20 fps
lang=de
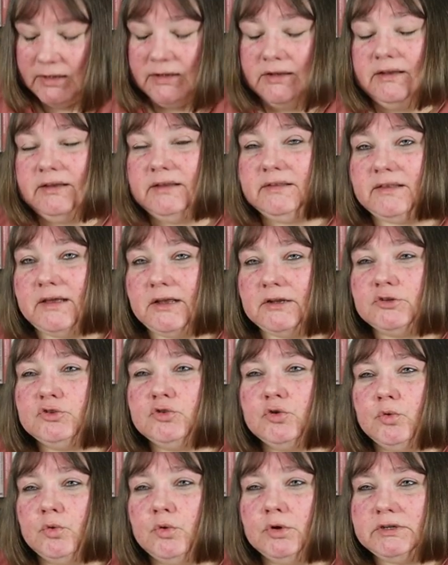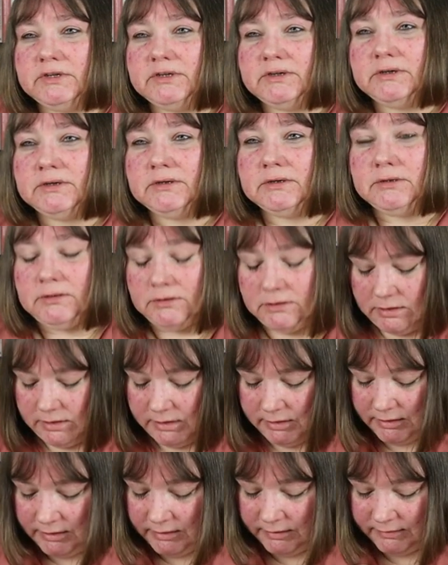Dieser Tote
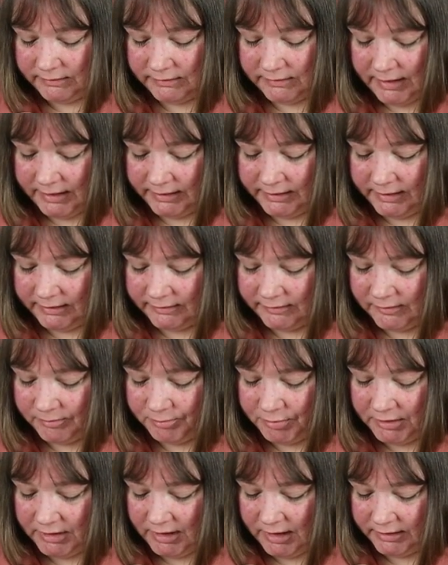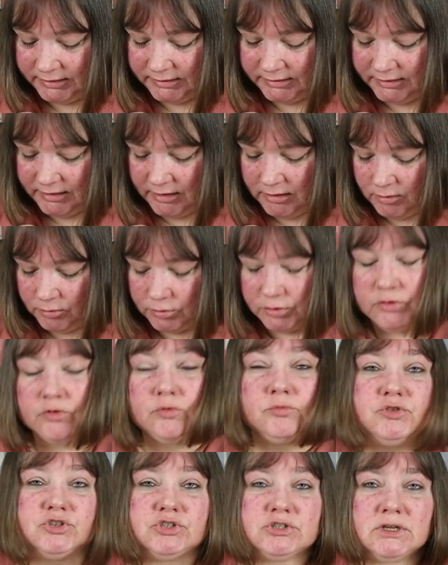ist ein ganz bekannter und
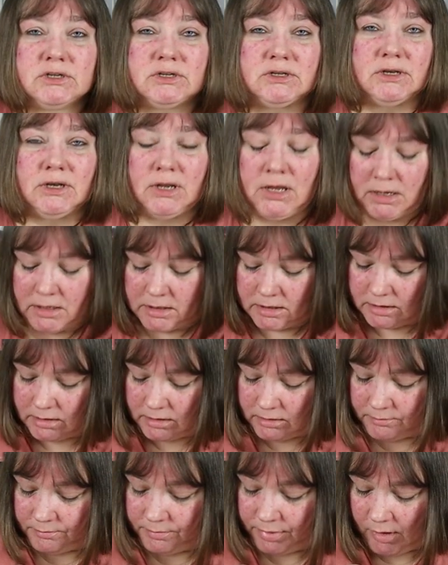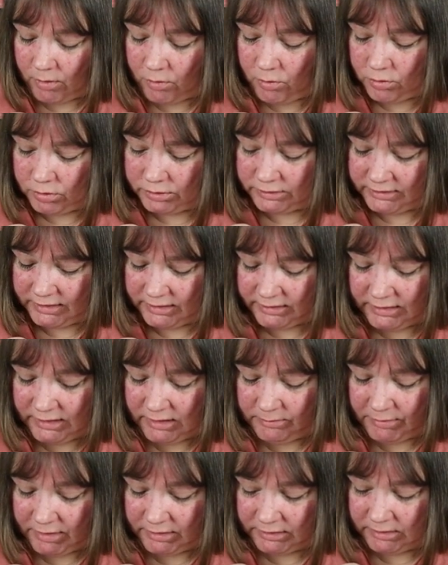umstrittener
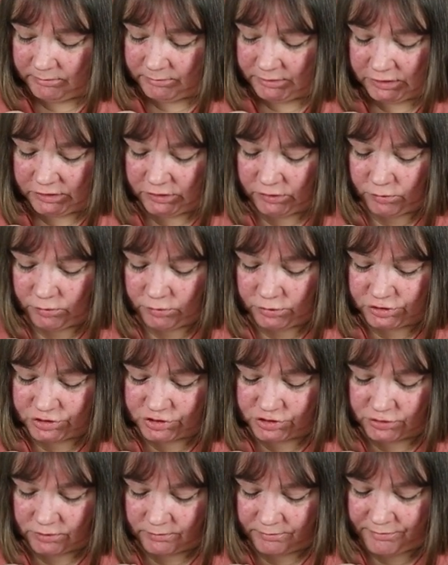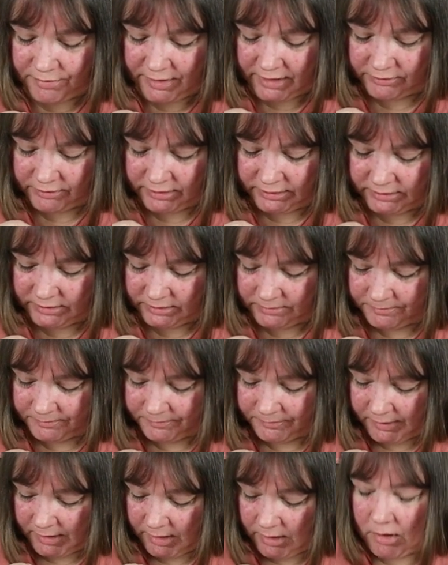Bauunternehmer, nämlich Hugh Baron.
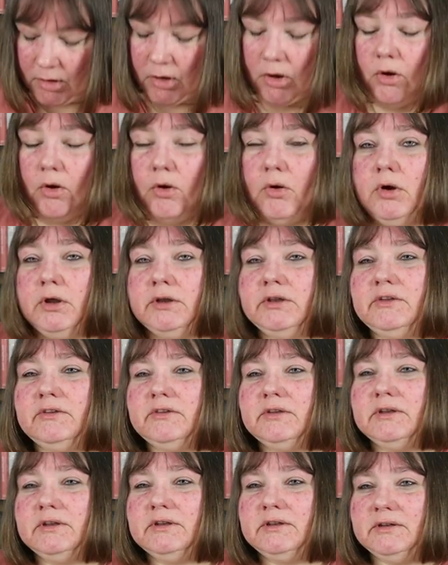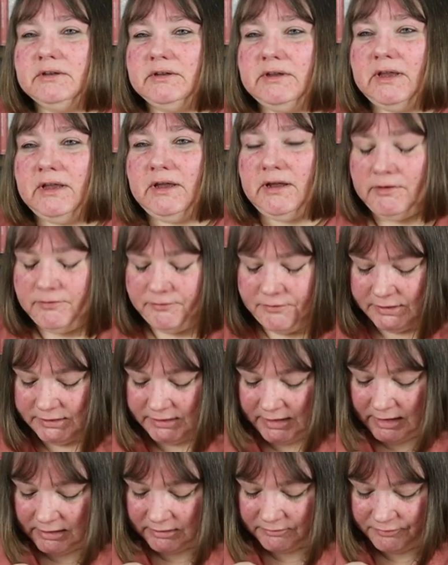Und der
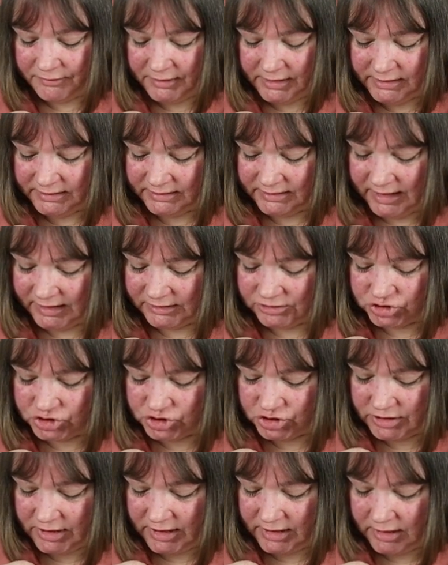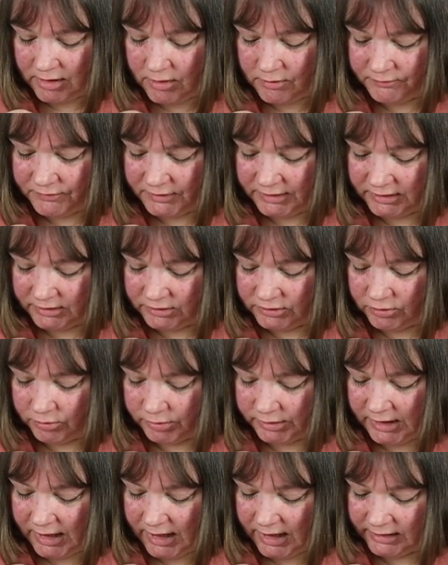Verdacht fällt ganz schnell auf ihre
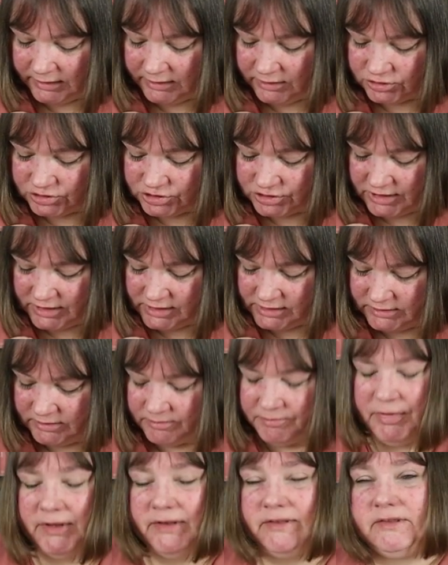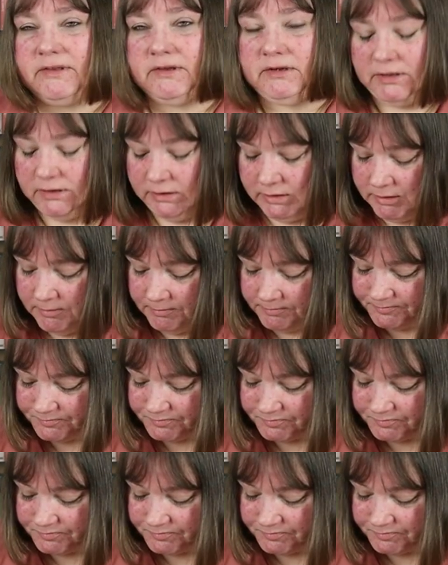neue Angestellte Bessany.